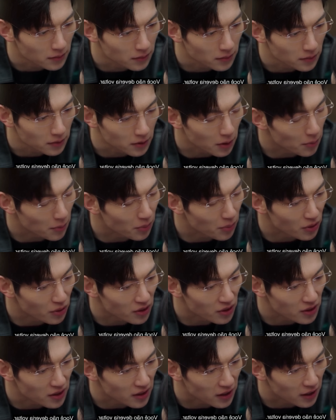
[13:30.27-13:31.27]
लोगों के हाथ
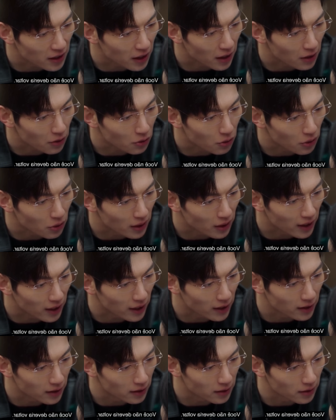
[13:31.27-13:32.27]
में लगकर
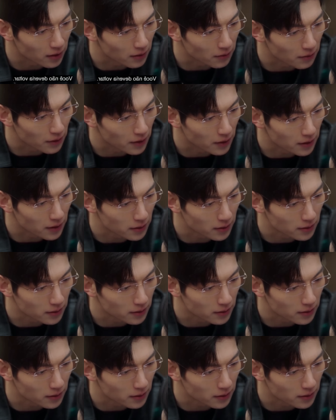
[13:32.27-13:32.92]
बर्बाद हो जाएगी